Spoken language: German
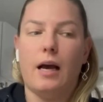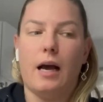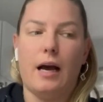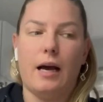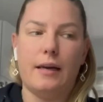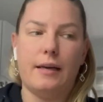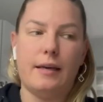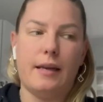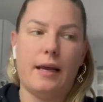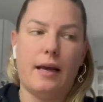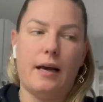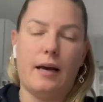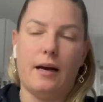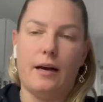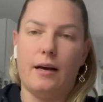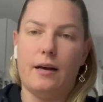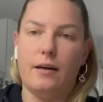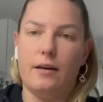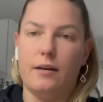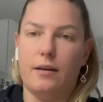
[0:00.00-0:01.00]
an
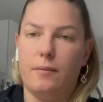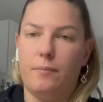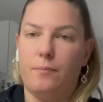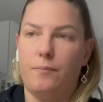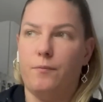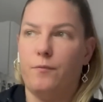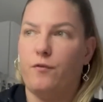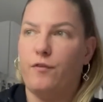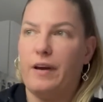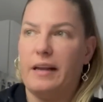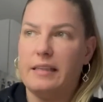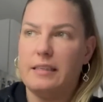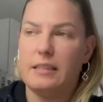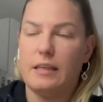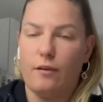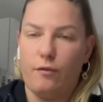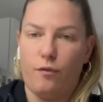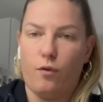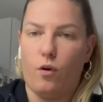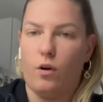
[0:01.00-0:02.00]
der ähm,
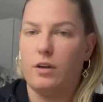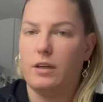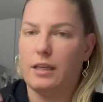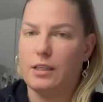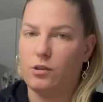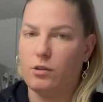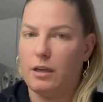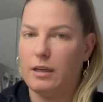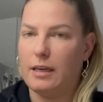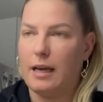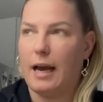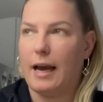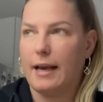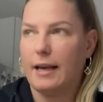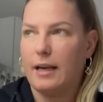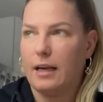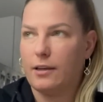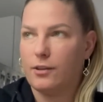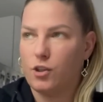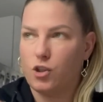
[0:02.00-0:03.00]
Fensterfront, also an der
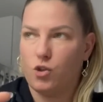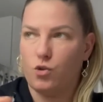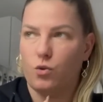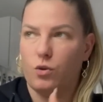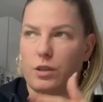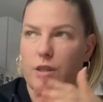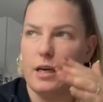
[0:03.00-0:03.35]
Eingangstür.